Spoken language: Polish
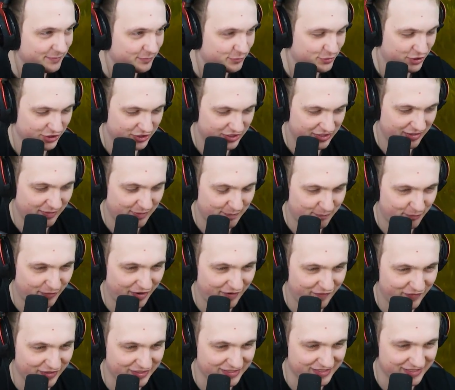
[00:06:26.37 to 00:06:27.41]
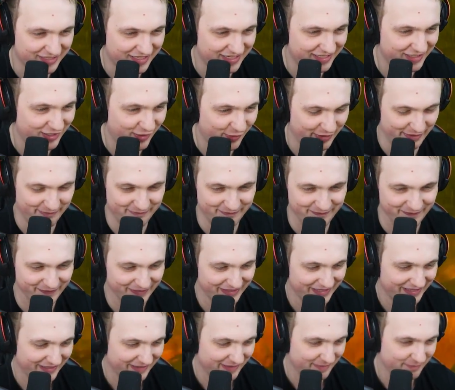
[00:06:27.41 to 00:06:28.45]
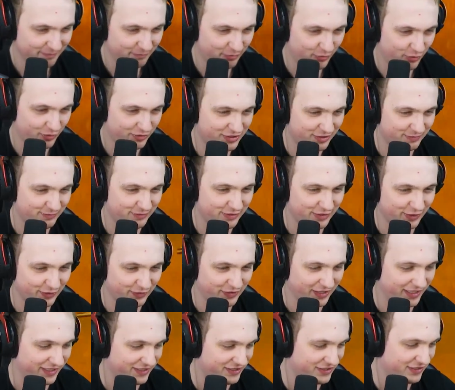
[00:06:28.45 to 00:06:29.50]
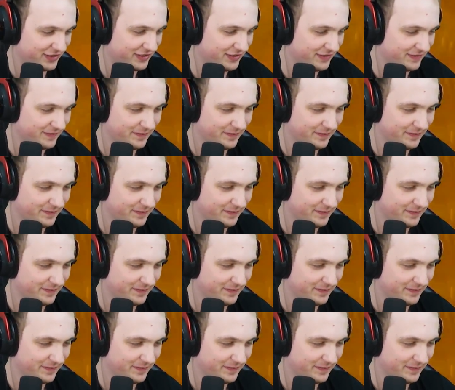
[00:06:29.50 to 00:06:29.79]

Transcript: Przy ciebie prawie zginąłem. Proszę mi odejść.